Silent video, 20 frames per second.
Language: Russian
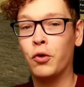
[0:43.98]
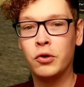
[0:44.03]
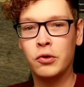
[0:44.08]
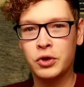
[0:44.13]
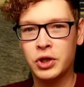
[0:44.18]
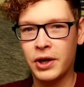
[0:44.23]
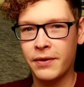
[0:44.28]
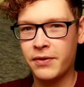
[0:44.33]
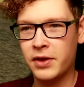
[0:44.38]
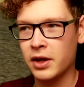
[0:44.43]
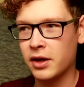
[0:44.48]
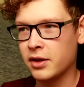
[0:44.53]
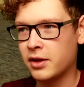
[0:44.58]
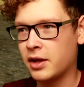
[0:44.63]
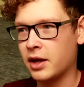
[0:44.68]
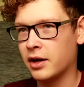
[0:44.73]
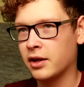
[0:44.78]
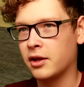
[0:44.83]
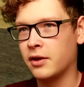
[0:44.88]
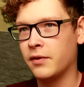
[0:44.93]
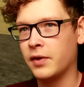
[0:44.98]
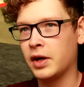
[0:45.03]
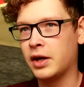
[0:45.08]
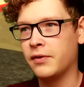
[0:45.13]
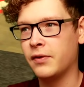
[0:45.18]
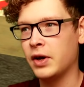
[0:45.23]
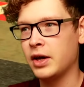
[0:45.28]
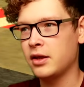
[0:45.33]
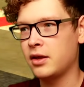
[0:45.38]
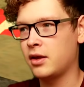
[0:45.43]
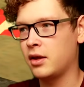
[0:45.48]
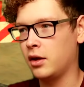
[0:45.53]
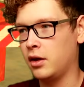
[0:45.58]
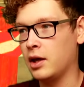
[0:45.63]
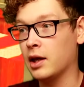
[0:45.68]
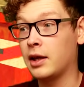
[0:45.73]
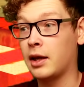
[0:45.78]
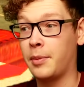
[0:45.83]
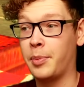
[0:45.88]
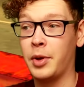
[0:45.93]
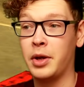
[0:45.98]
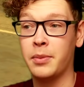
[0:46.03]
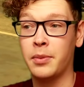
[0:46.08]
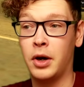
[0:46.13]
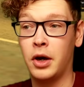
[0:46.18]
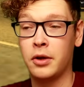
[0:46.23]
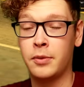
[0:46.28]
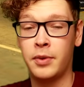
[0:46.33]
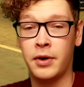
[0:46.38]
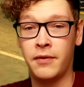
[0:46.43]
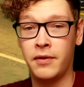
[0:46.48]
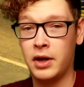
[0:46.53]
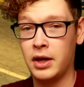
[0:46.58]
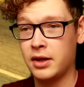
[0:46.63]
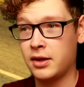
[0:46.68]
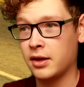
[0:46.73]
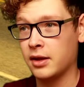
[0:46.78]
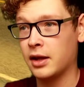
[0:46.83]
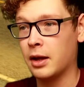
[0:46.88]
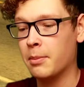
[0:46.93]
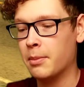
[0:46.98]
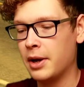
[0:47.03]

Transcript: Он уже взял стартовый квест и, я так понимаю, отправляется на